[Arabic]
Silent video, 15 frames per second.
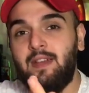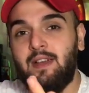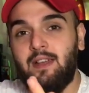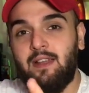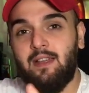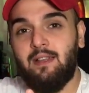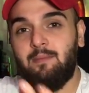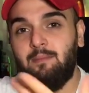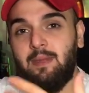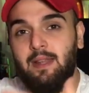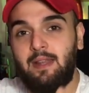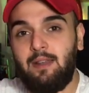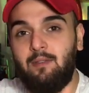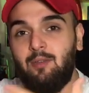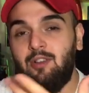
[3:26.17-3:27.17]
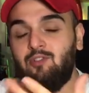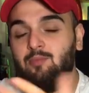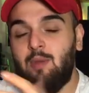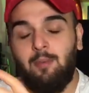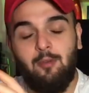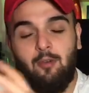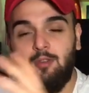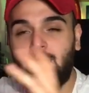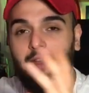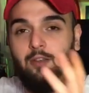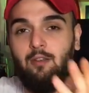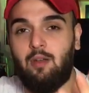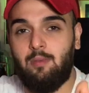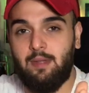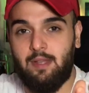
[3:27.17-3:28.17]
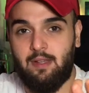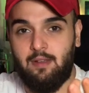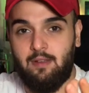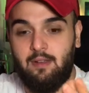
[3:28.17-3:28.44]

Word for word: اغلاط بالوجه ما بقعد حلو ابدا